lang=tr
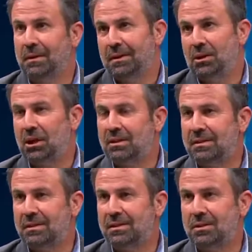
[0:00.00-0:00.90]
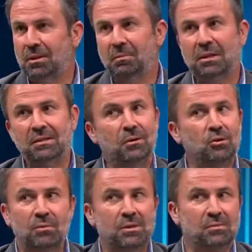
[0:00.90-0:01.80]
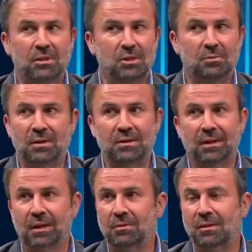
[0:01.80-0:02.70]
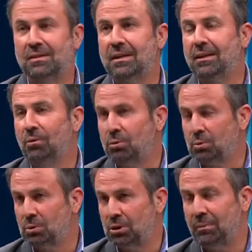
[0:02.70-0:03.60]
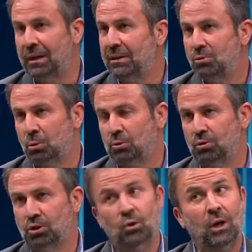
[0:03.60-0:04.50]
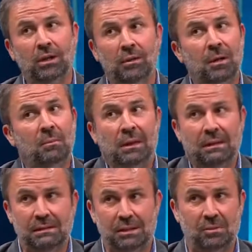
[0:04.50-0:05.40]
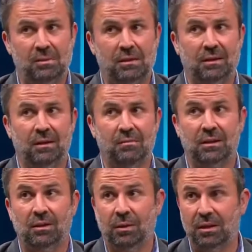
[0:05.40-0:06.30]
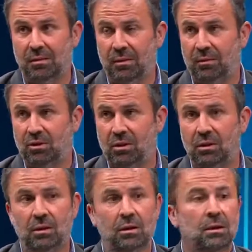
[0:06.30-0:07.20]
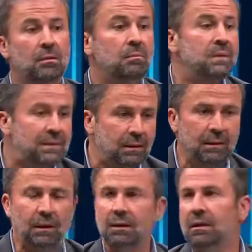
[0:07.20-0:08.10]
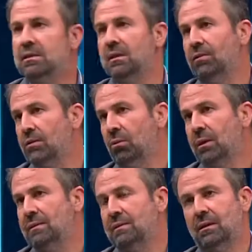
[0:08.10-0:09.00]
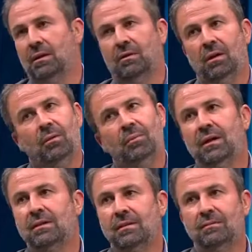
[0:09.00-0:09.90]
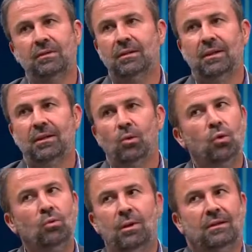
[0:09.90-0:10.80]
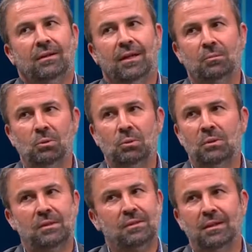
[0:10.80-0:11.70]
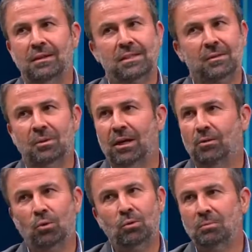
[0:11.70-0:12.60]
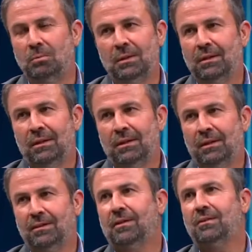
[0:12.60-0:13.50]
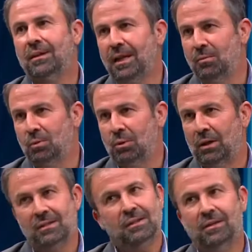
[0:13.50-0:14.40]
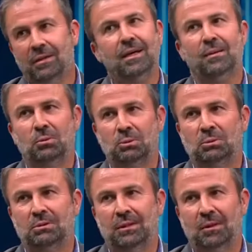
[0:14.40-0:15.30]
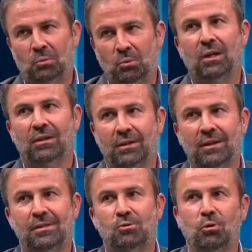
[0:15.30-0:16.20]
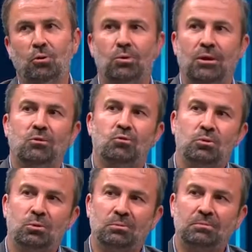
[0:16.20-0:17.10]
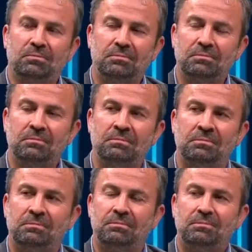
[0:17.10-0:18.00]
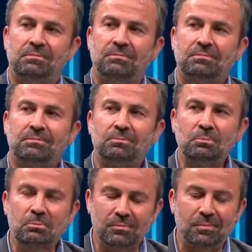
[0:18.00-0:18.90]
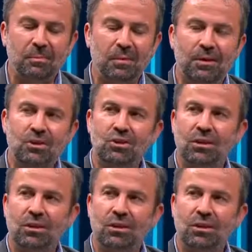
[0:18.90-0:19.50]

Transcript: gençsiniz. 25 sene önce bizim saçımızda sakalımızda siyah yoktu. Şey beyaz yoktu. Şu anda bembeyaz saçımız sakalımız artık beyazlamaya başladı. Bizden daha ileri safhada olan insanlar var. Ama maalesef ölüm hatırlanmıyor. Sizin dediğiniz gibi her ölüm yatakta gelmiyor, hastalıkta gelmiyor. Evet. Bu da hatırlansa çok iyi diye düşünüyorum. Ee, inşallah hocam Rabbim hatırlamayı inşallah.